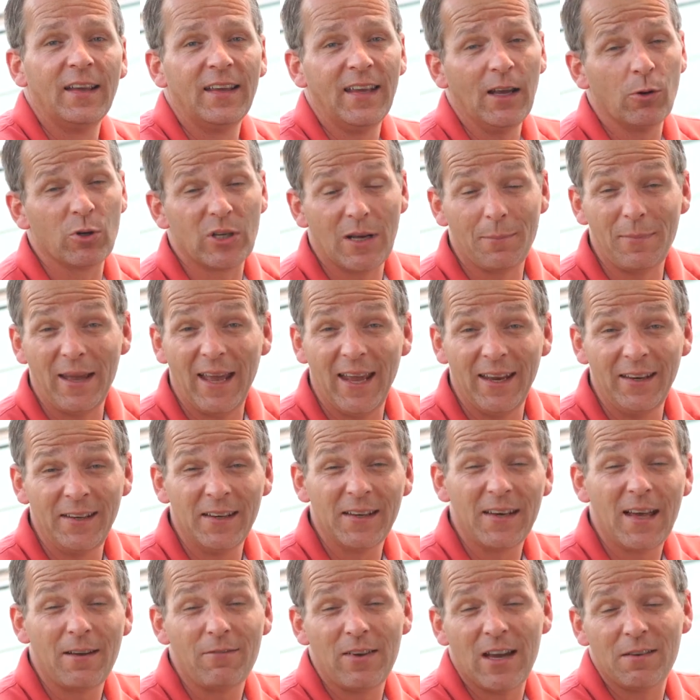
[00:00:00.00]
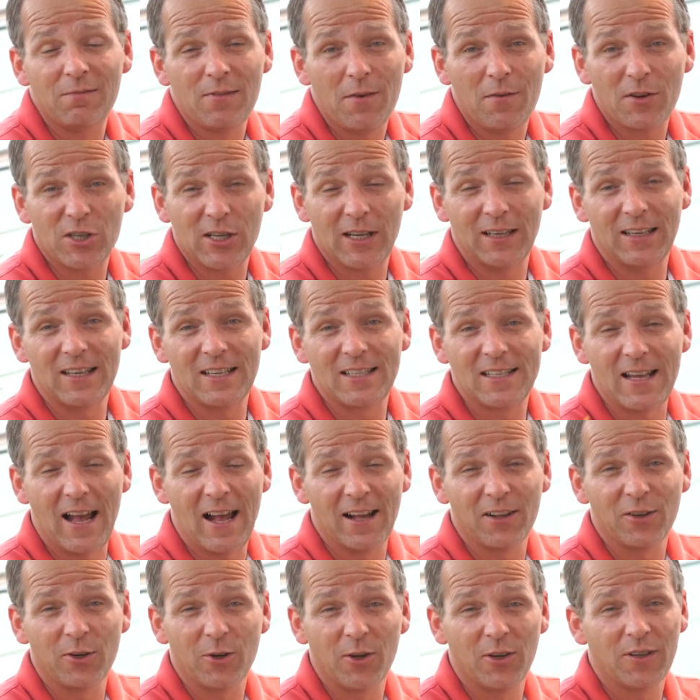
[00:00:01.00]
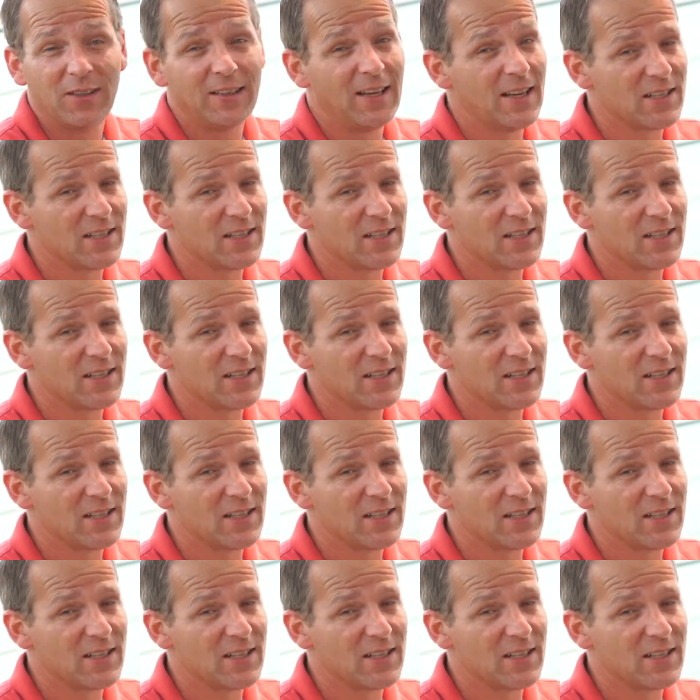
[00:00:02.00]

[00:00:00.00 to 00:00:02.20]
Ja, und am Ende, da werden wir wahrscheinlich sagen können,